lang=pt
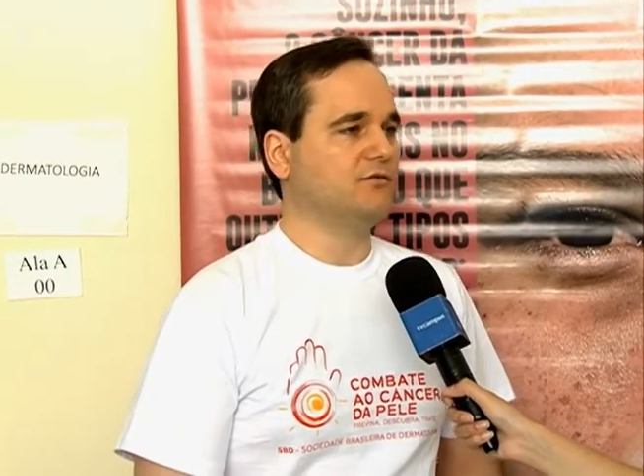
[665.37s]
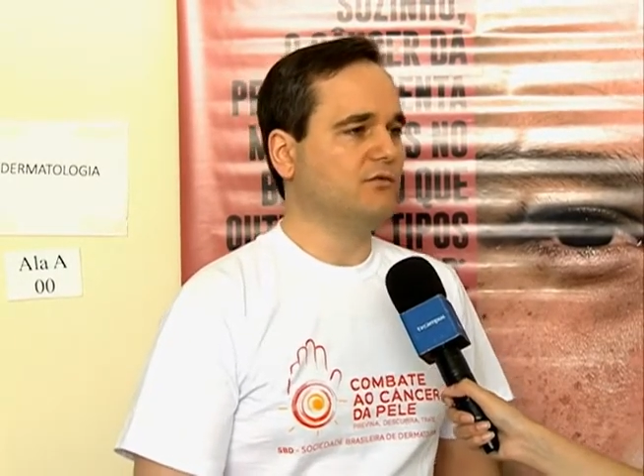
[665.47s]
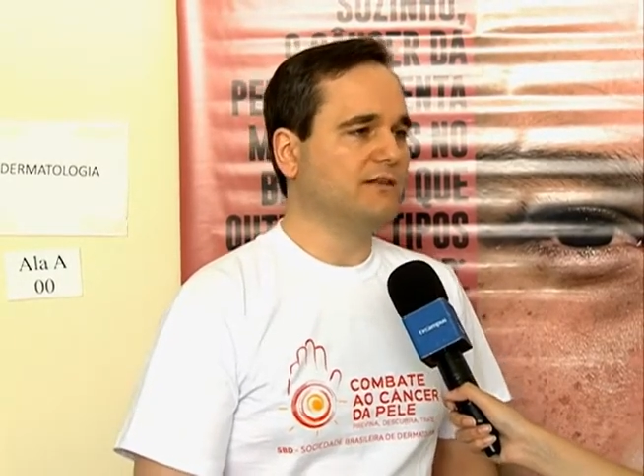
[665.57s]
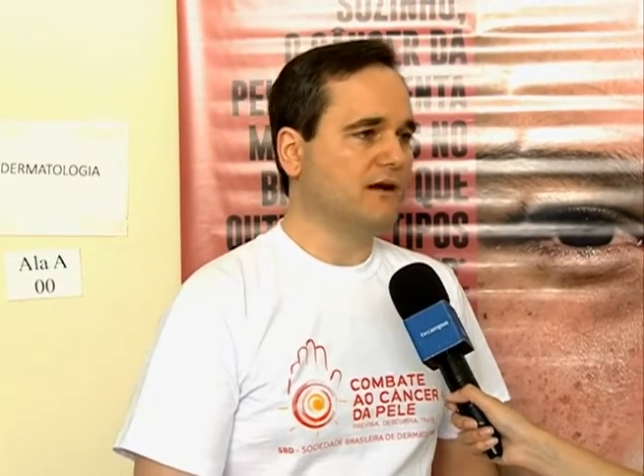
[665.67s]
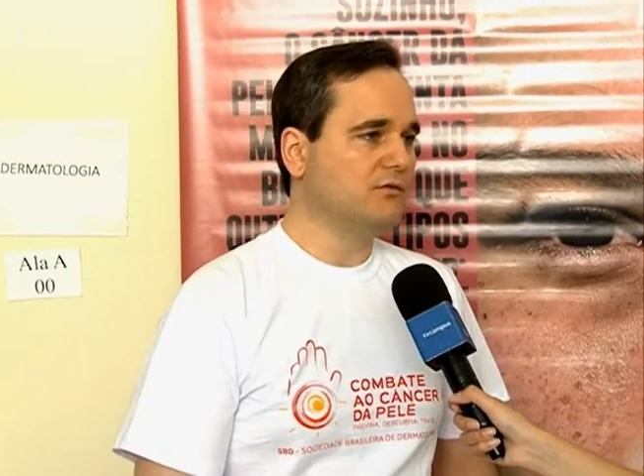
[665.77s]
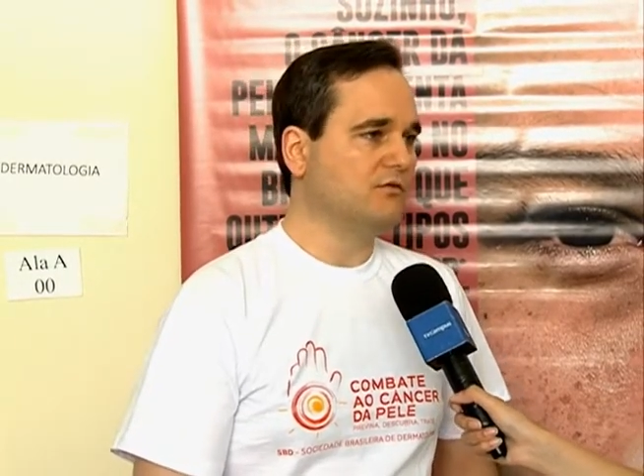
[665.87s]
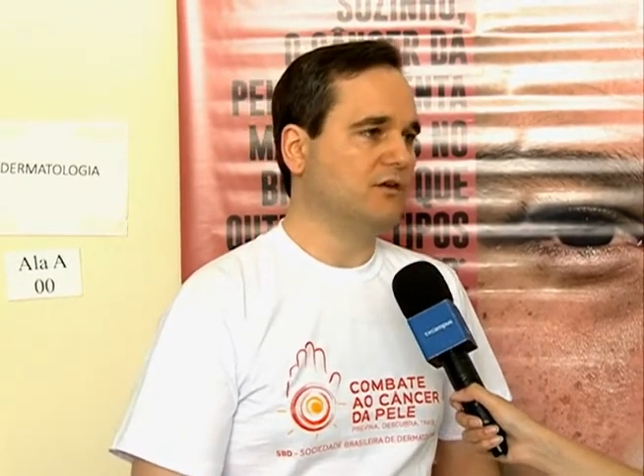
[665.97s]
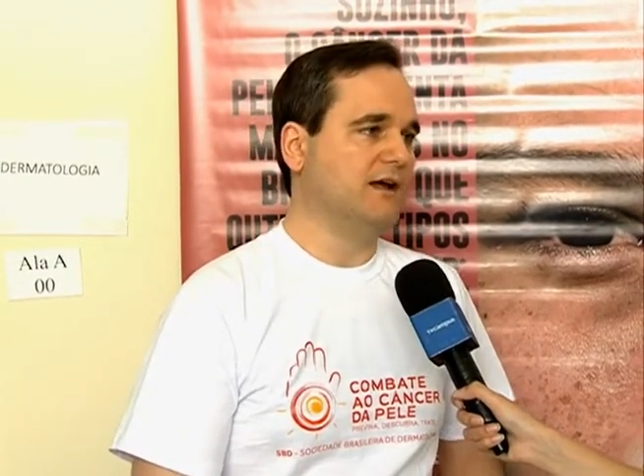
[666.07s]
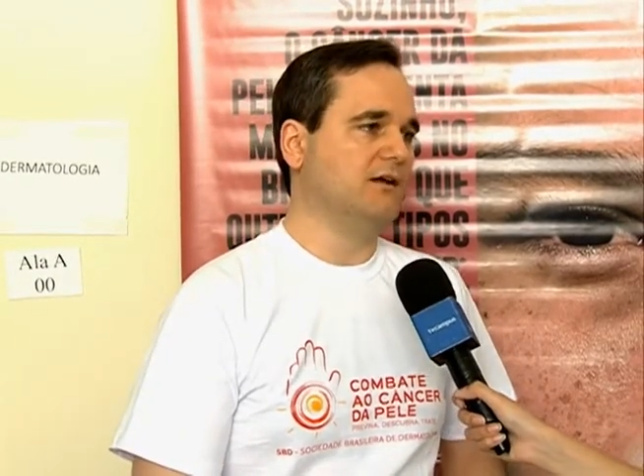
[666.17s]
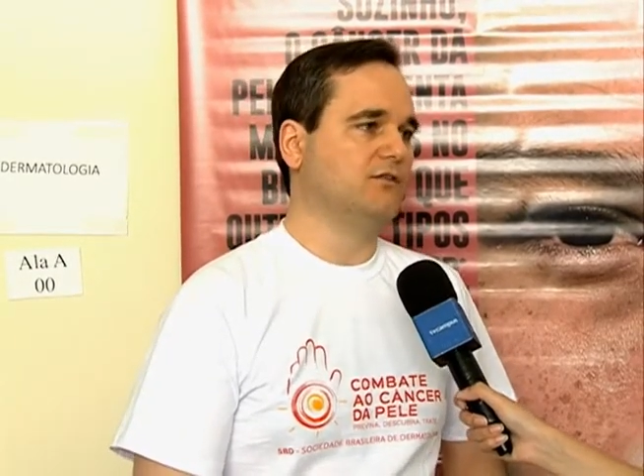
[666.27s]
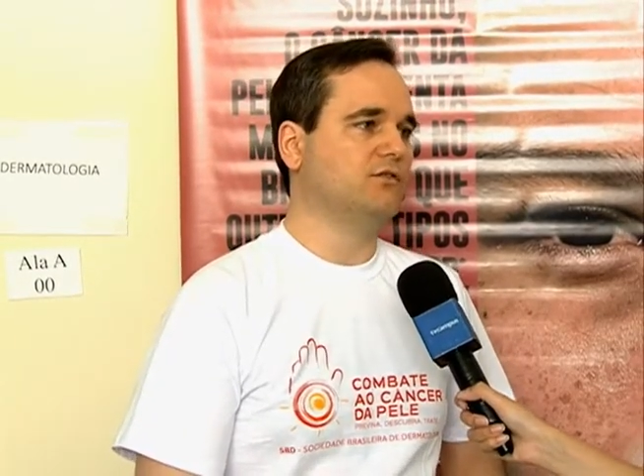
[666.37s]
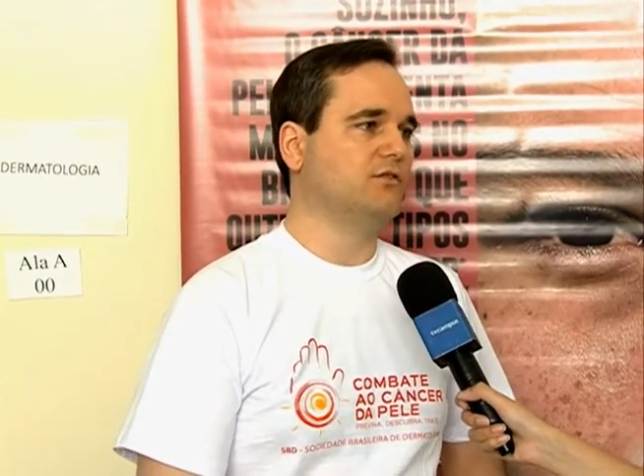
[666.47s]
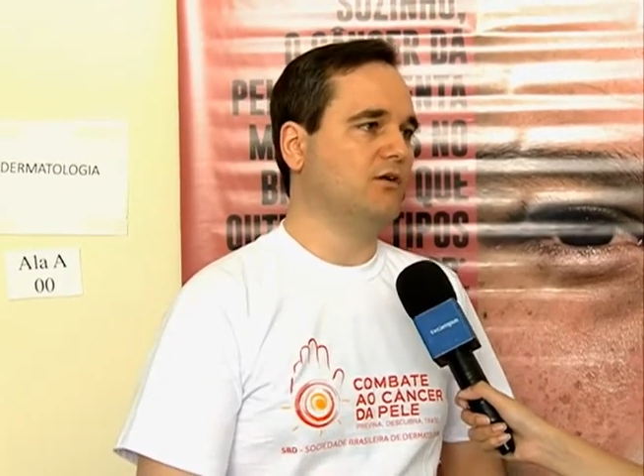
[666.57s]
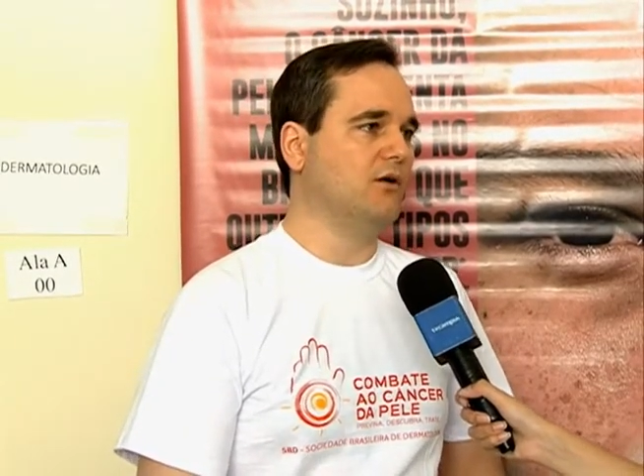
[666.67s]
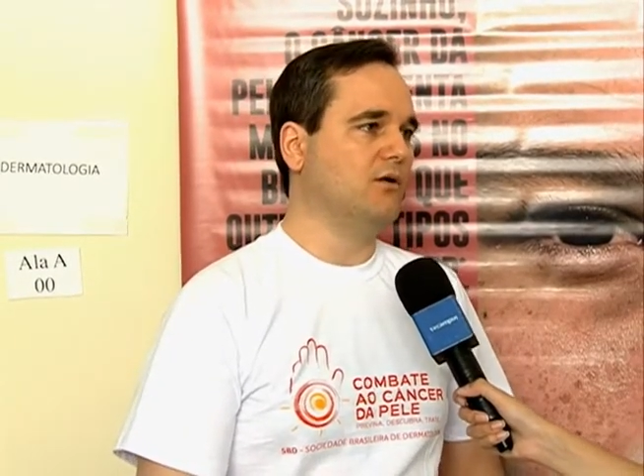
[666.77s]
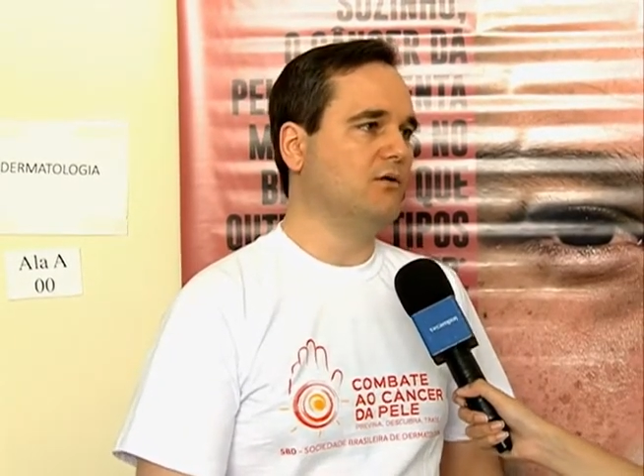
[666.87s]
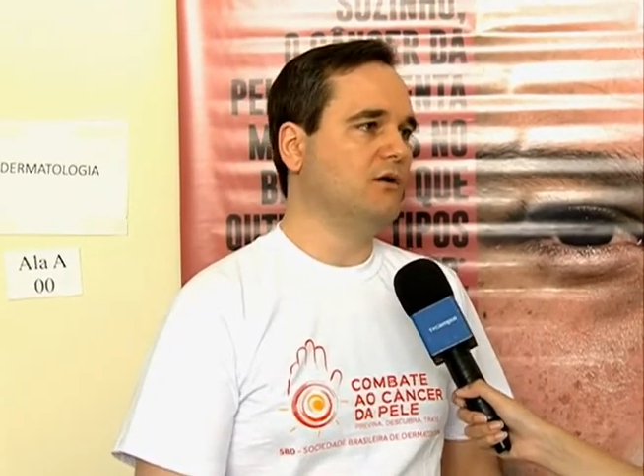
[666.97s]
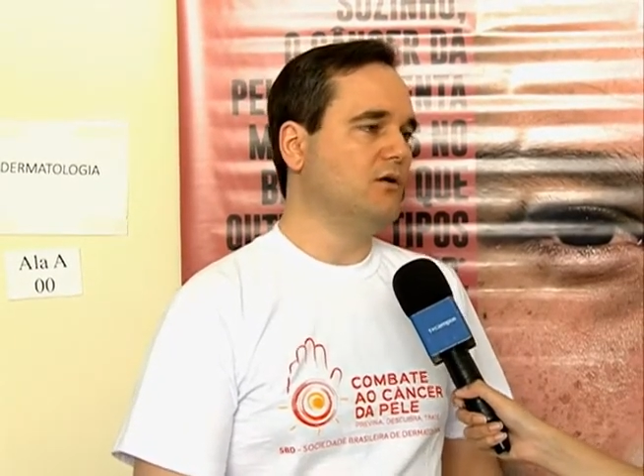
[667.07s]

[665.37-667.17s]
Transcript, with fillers: cuidar com os horários do sol,